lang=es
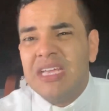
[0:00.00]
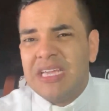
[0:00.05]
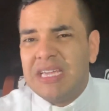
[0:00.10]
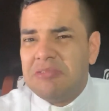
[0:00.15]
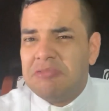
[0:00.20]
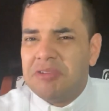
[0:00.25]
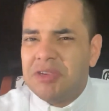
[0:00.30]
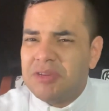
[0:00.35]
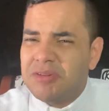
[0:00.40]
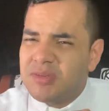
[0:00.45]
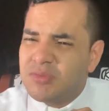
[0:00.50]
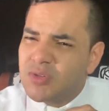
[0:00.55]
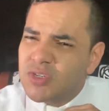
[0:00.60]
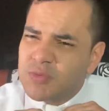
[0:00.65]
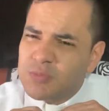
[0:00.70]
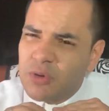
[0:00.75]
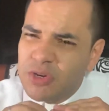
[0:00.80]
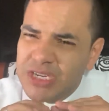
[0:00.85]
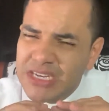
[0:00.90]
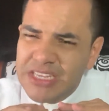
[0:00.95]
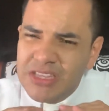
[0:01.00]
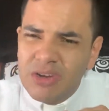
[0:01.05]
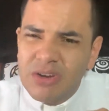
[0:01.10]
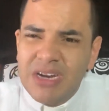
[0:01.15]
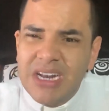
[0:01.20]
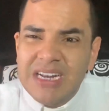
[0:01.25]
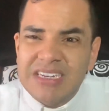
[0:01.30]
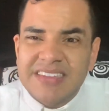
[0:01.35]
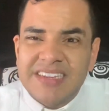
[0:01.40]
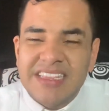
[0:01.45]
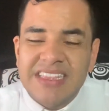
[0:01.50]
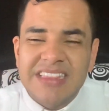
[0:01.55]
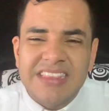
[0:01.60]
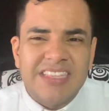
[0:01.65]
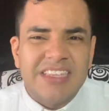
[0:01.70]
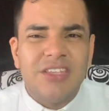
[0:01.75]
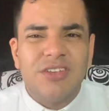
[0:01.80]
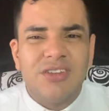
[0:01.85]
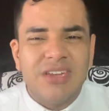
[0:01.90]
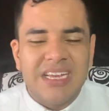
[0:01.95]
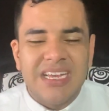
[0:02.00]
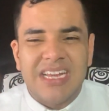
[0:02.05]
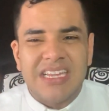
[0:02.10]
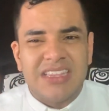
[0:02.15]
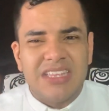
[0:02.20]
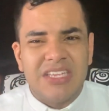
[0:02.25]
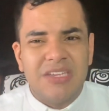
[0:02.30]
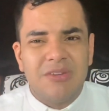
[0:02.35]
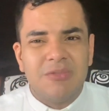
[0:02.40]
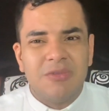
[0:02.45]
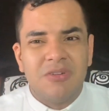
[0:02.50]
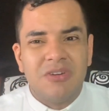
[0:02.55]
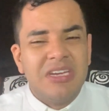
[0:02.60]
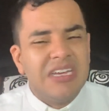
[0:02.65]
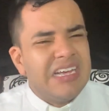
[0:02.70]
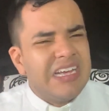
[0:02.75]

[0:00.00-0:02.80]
y vivimos poniéndole el sentido negativo.